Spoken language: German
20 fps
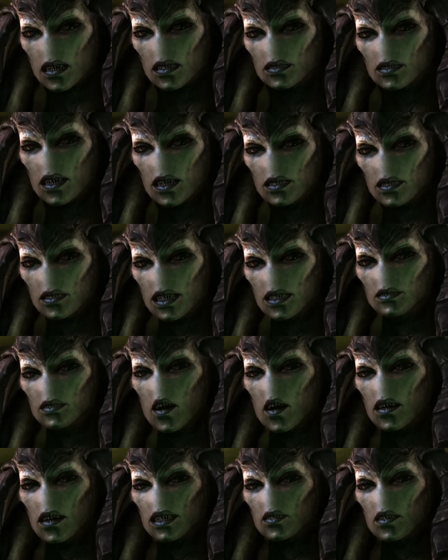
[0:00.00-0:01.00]
Bis sie
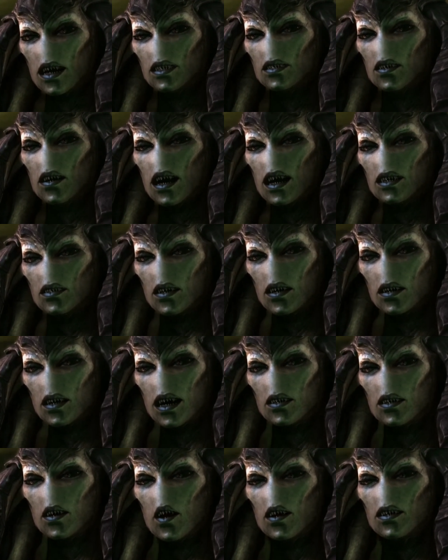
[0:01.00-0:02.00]
von ihresgleichen
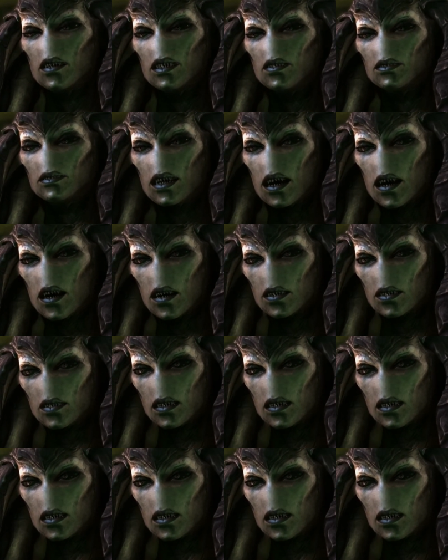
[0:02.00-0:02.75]
getötet werden.